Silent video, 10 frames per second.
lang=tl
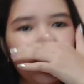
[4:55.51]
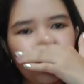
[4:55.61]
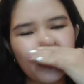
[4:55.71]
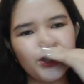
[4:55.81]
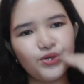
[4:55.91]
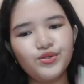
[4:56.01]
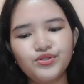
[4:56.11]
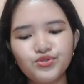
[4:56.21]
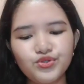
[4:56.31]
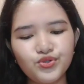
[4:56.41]
Punch hole
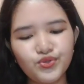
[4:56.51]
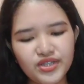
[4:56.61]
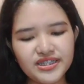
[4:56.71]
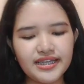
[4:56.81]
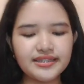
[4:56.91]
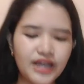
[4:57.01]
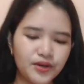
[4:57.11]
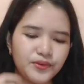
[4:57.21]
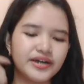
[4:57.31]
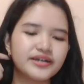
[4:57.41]
chuchunes ang
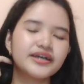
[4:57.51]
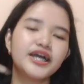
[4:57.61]
tawag.